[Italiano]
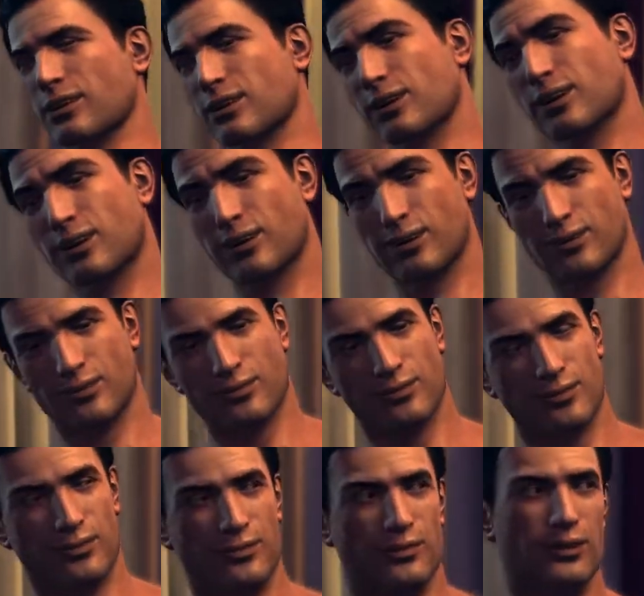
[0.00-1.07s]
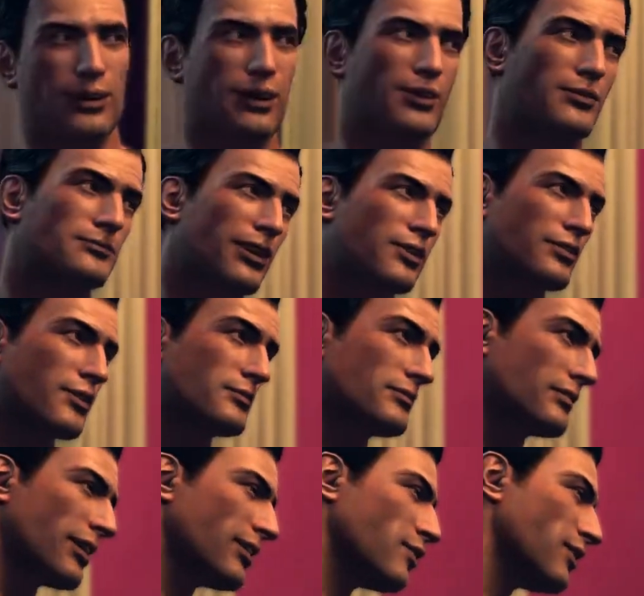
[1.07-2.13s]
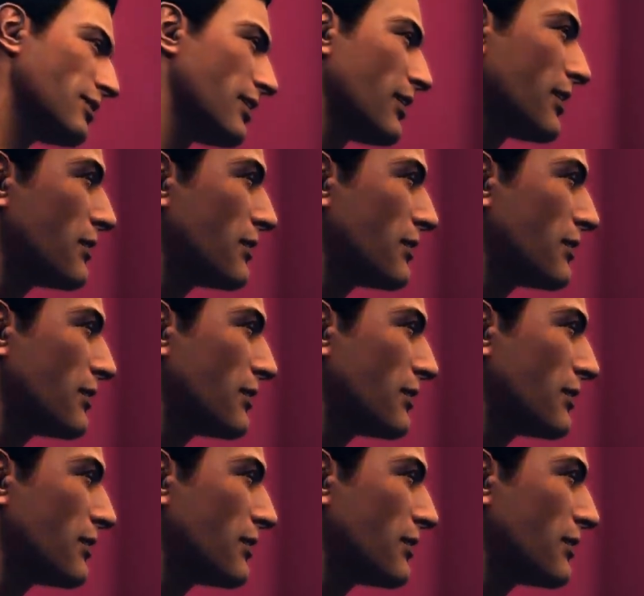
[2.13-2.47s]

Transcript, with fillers: Ehi, spero ci sia posto per